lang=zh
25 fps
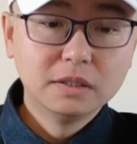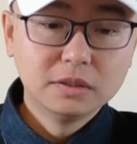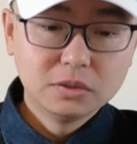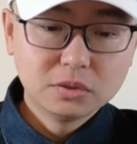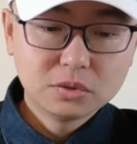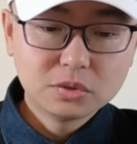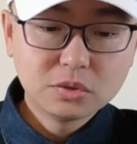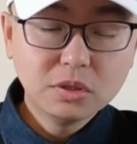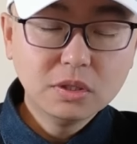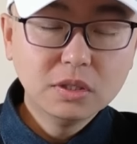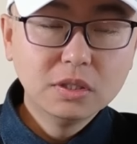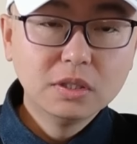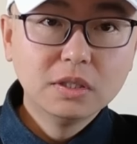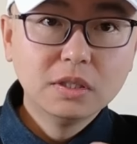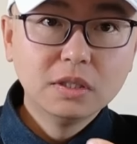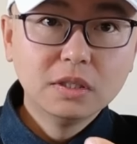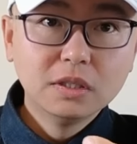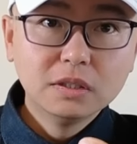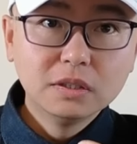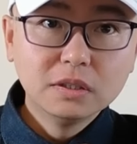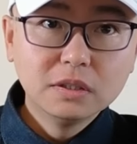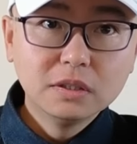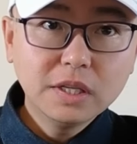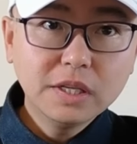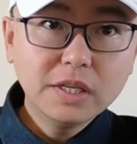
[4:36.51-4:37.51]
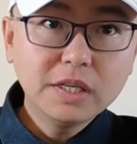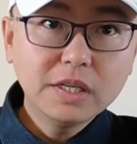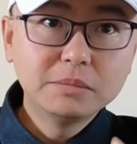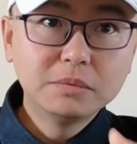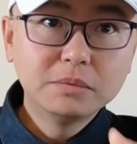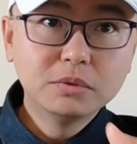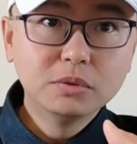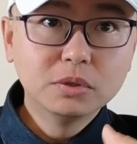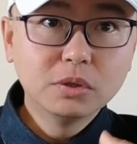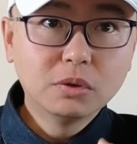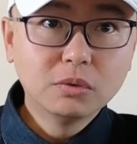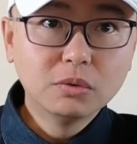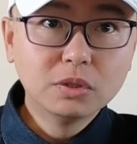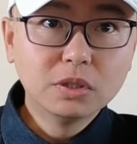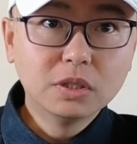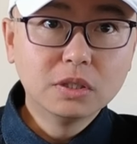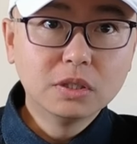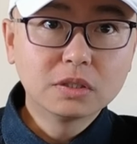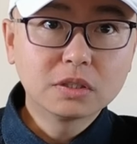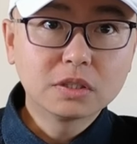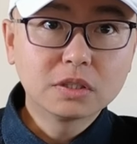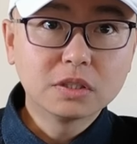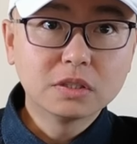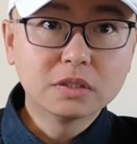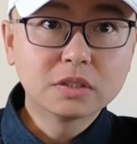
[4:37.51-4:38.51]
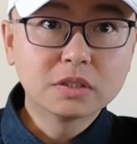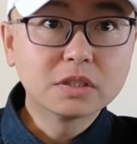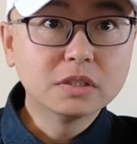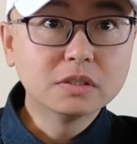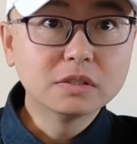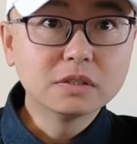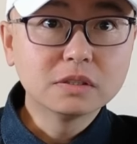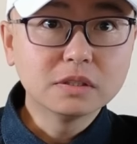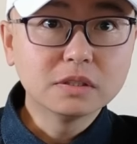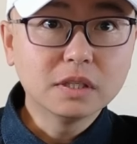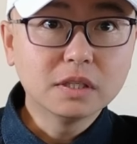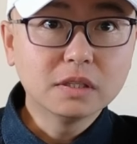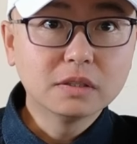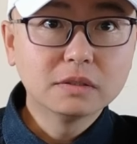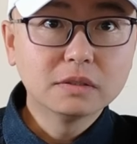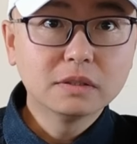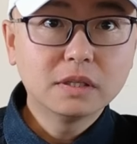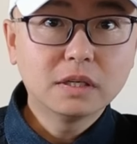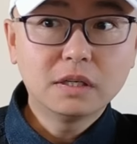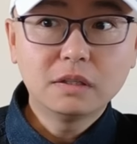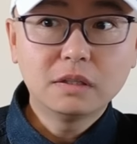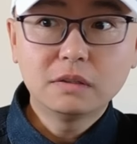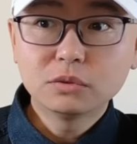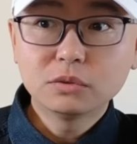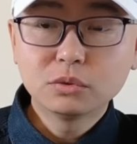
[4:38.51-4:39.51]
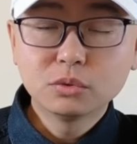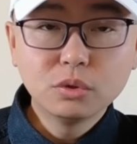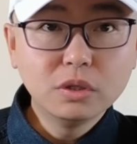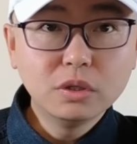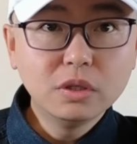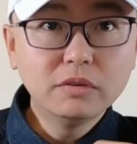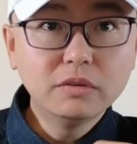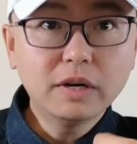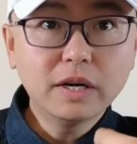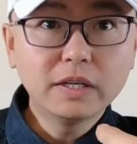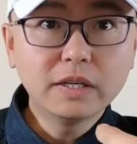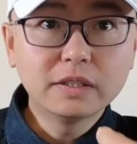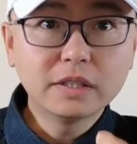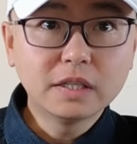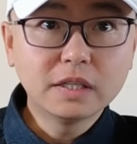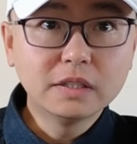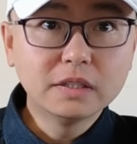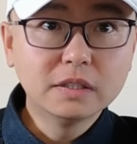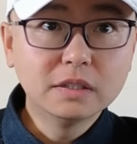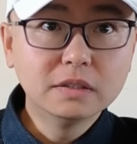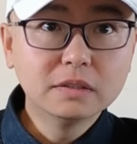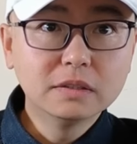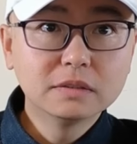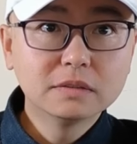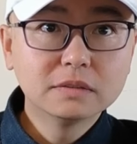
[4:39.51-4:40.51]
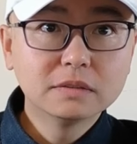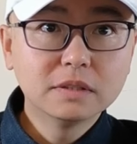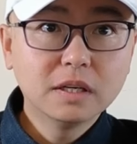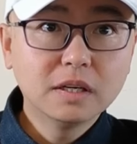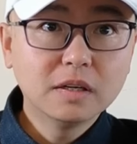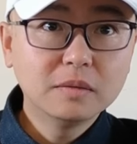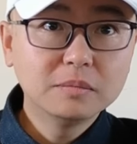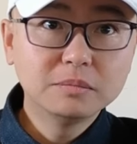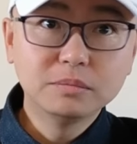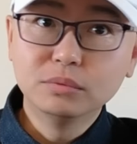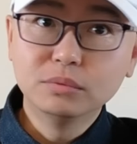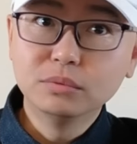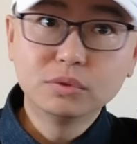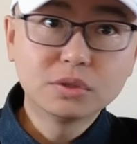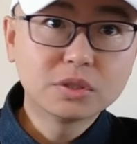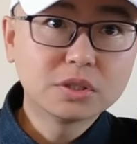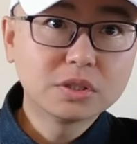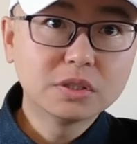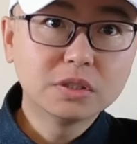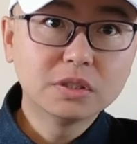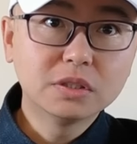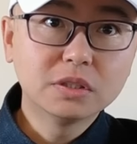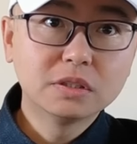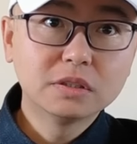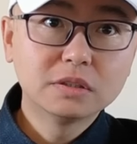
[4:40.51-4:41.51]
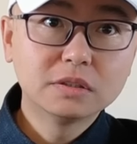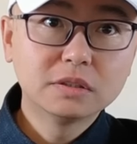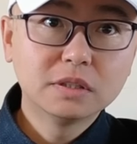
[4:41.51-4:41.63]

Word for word: 就说内部斗争是生死的，而对外战争啊，不是